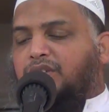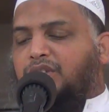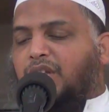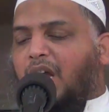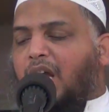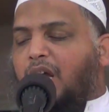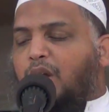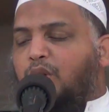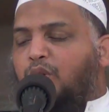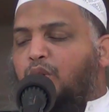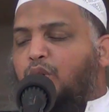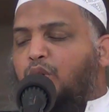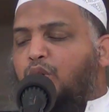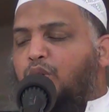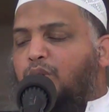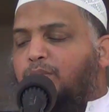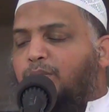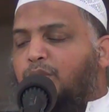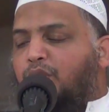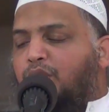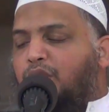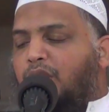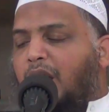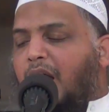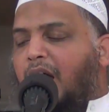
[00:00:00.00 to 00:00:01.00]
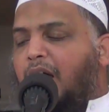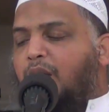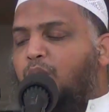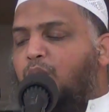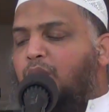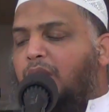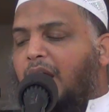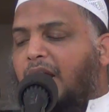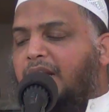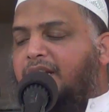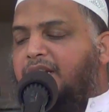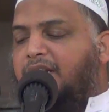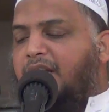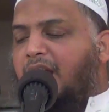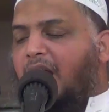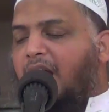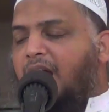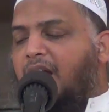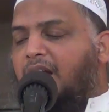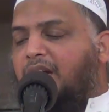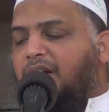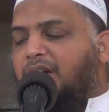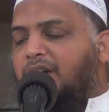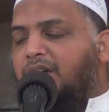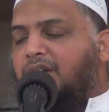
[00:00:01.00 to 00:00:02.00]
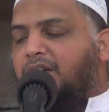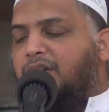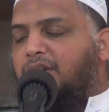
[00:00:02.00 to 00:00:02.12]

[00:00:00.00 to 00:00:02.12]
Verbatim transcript: தஅலூஹும் النارுல் அன்யார்